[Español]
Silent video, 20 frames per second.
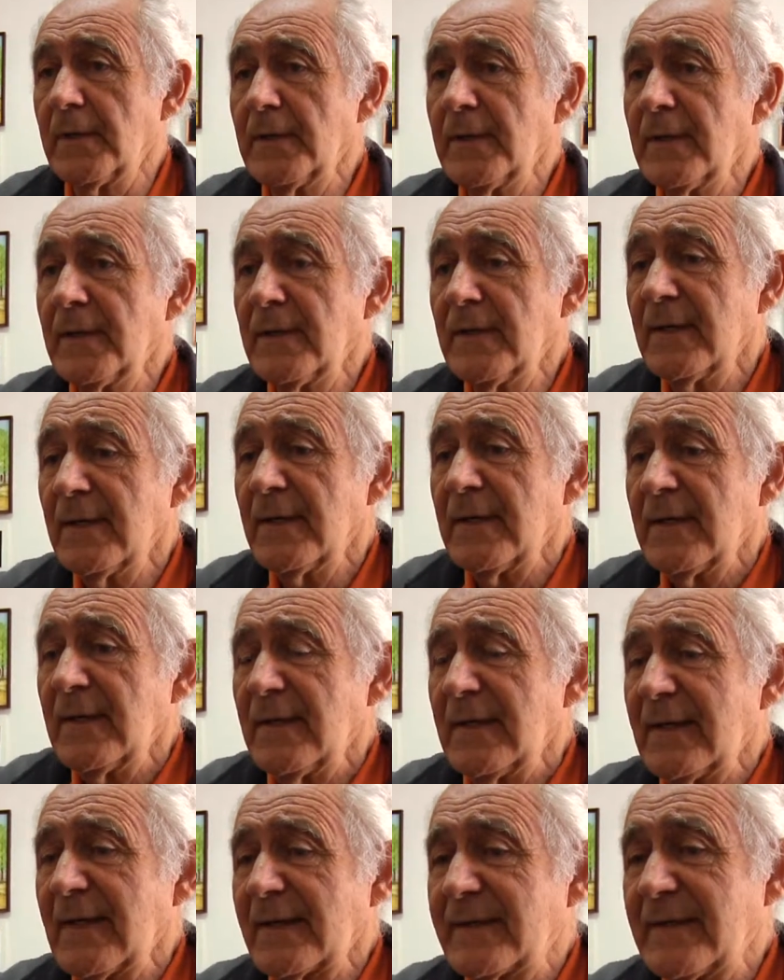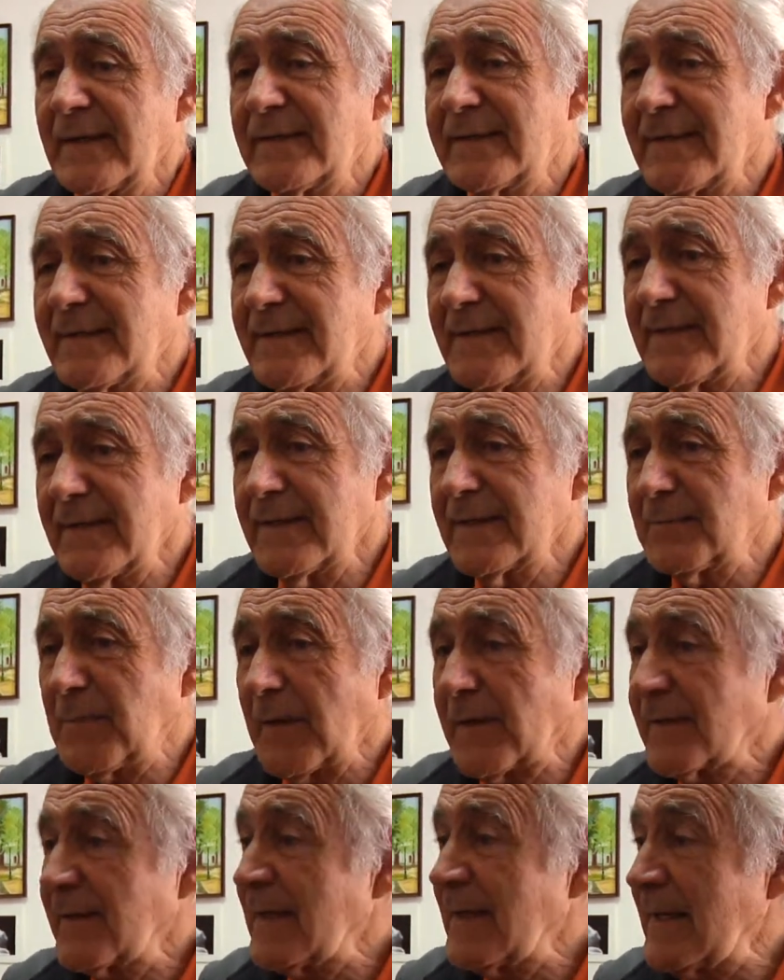eh, la gente tiene que
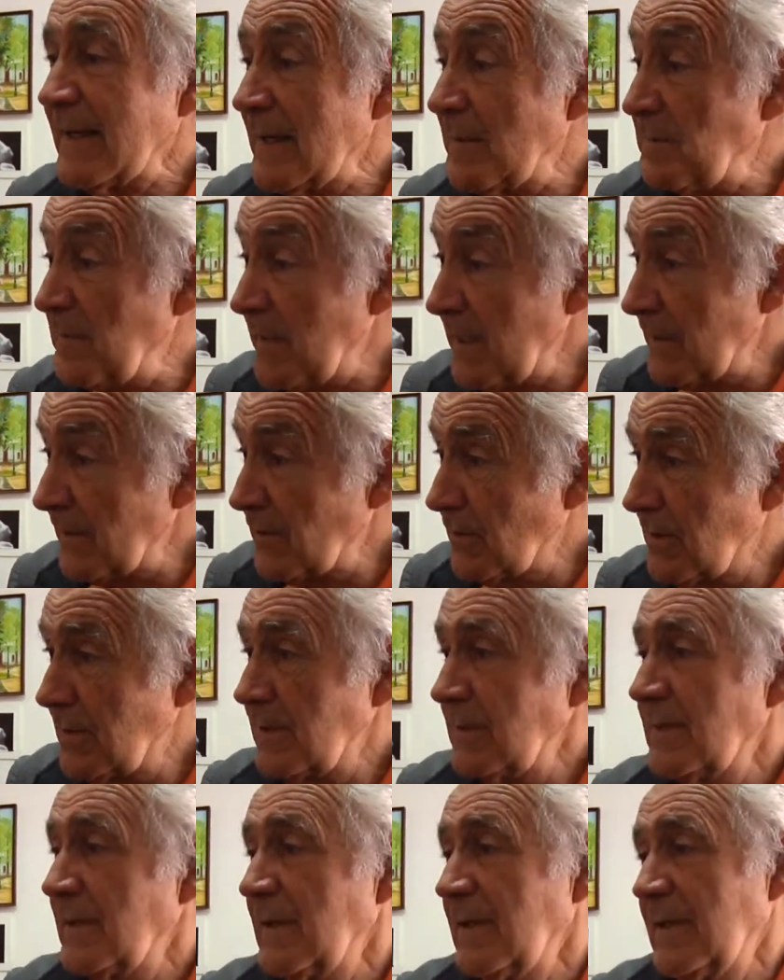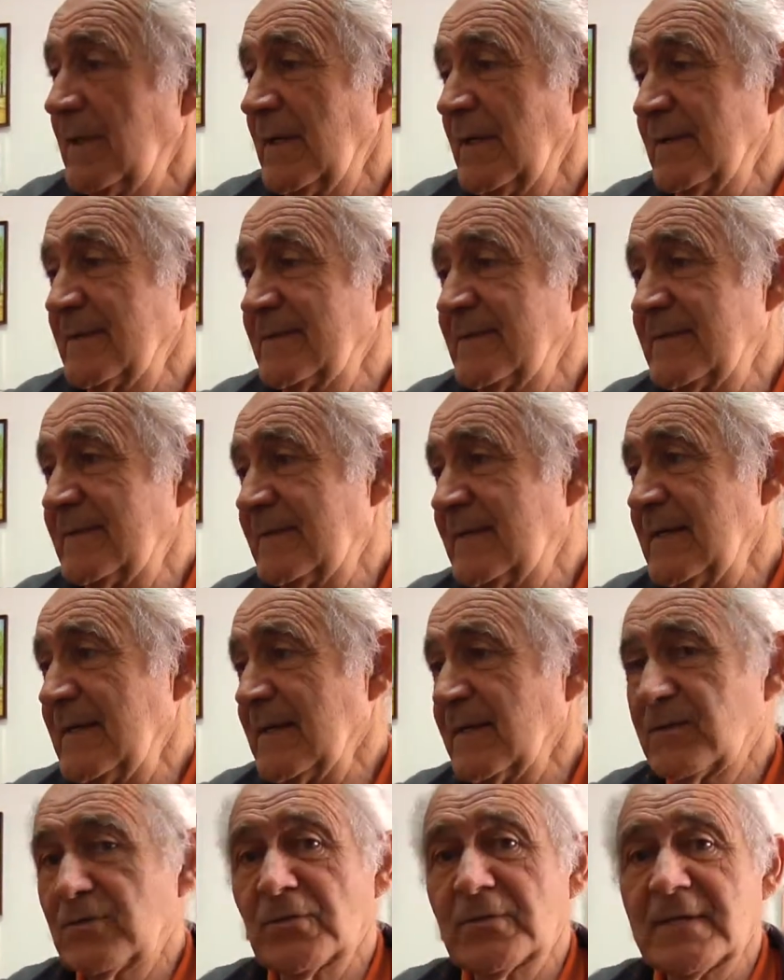perderle el miedo a
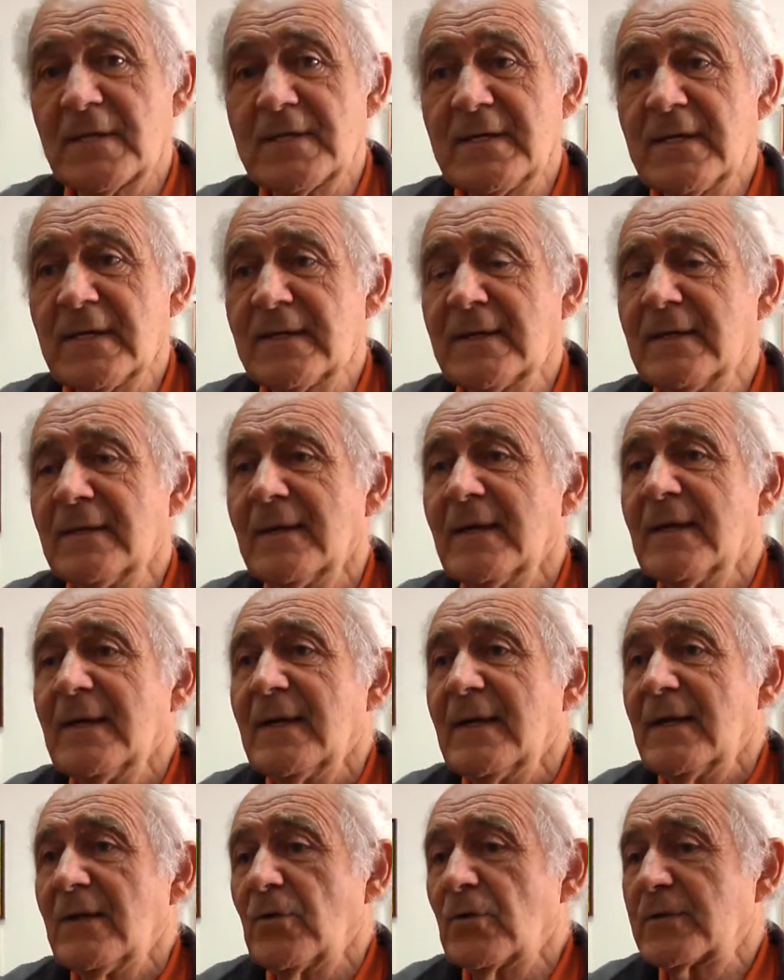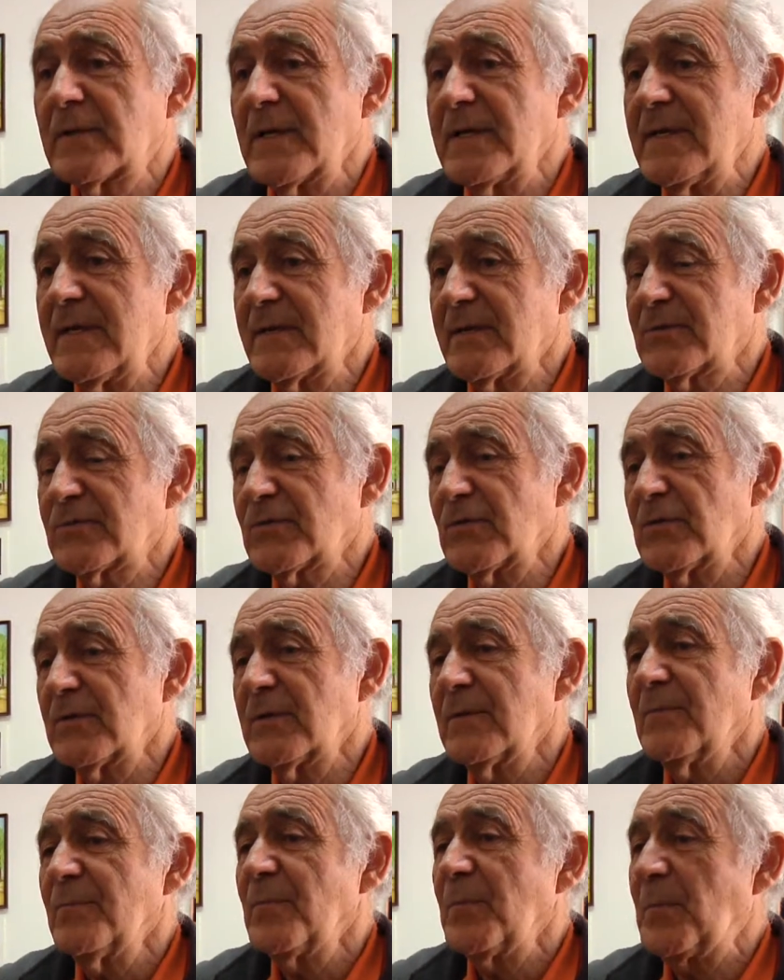asistir a estos talleres. Los talleres
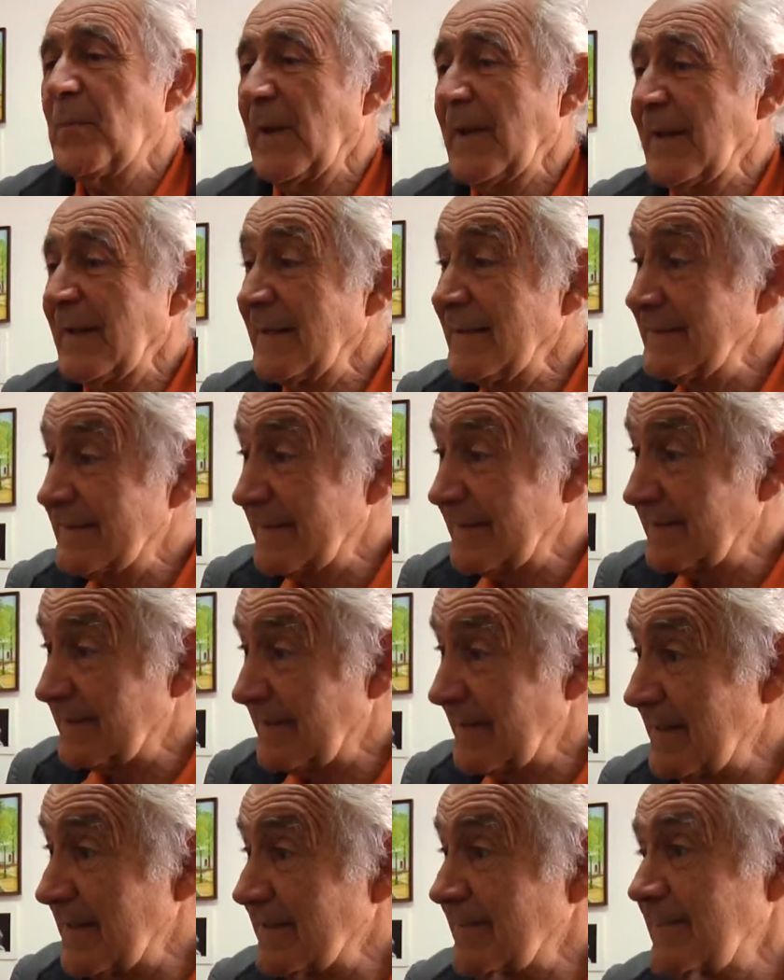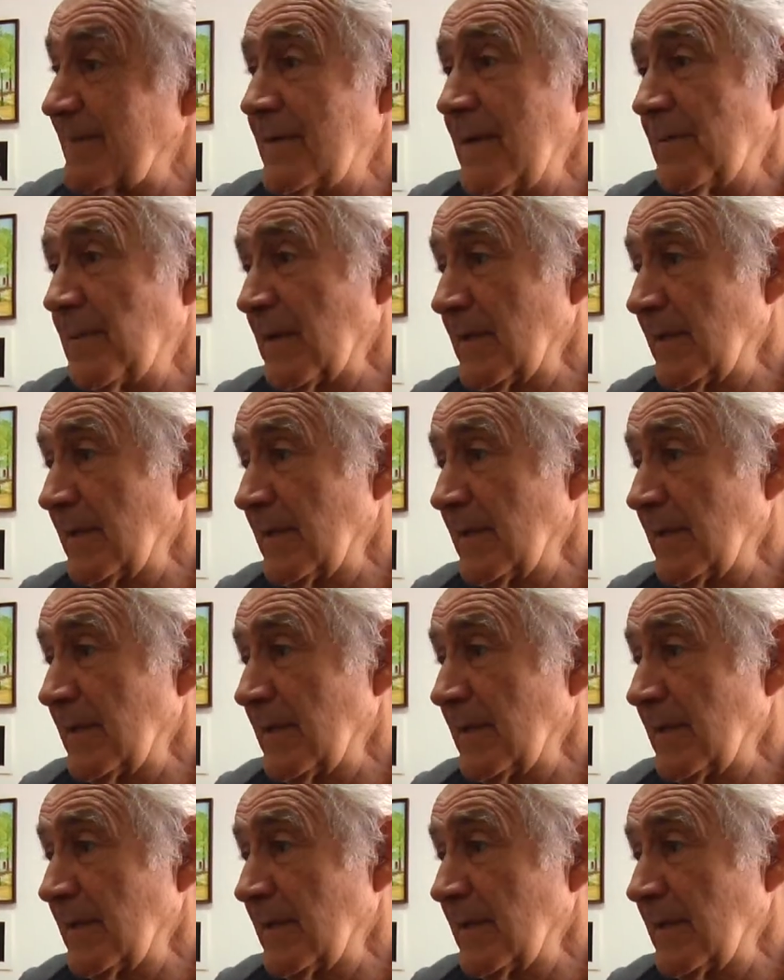son para entretenerse y